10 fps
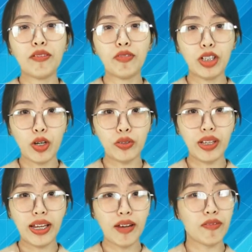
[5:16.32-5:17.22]
video
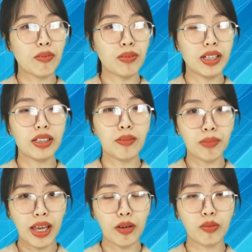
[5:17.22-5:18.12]
giải đáp pháp lý tiếp
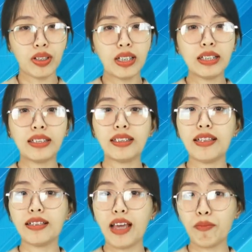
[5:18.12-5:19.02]
theo.
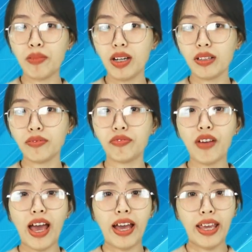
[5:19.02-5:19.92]
Xin cảm ơn
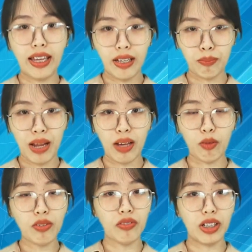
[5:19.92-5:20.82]
và hẹn gặp lại
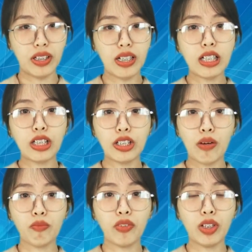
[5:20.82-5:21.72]
quý vị
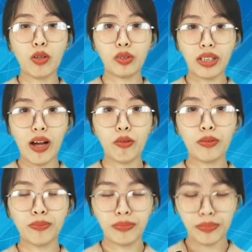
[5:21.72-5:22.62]
trong video sau.